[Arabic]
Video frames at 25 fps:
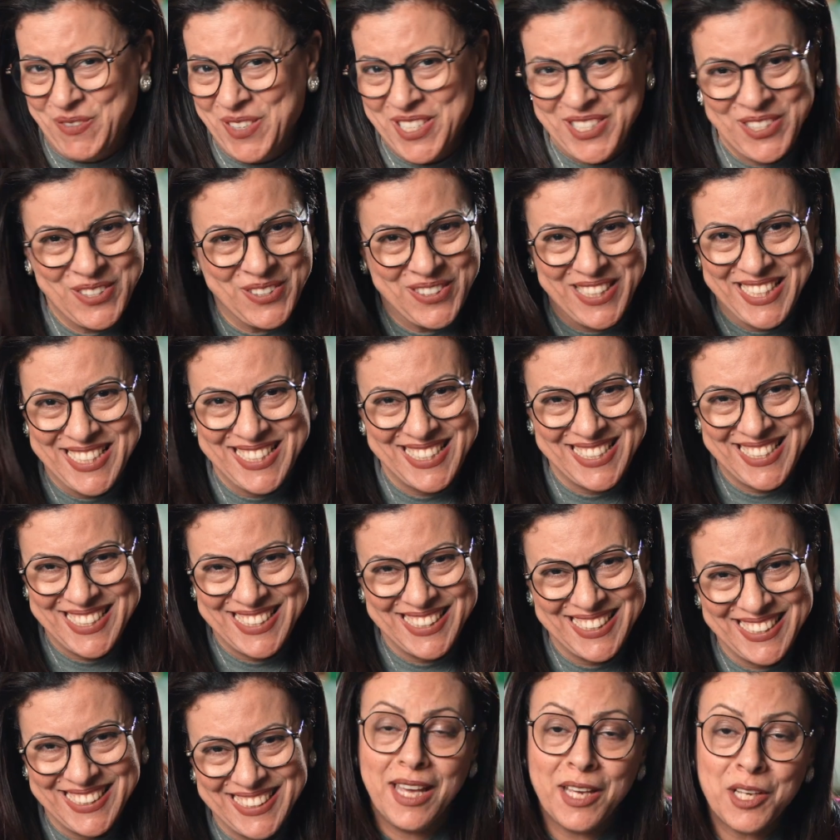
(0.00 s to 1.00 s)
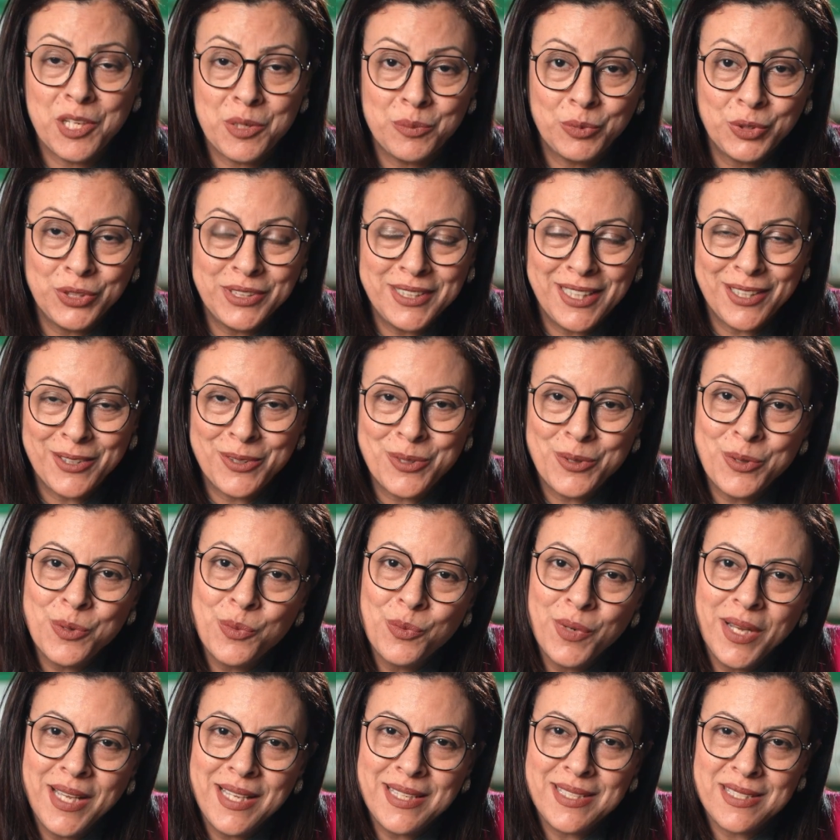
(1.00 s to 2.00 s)
فمش كويس اخر منتج
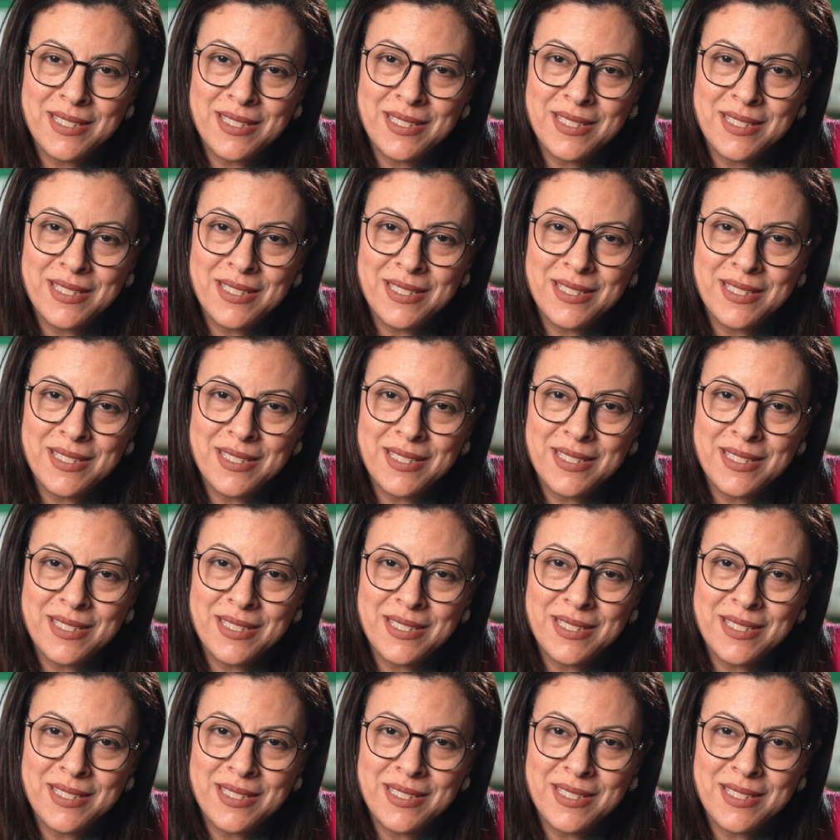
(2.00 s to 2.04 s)
هو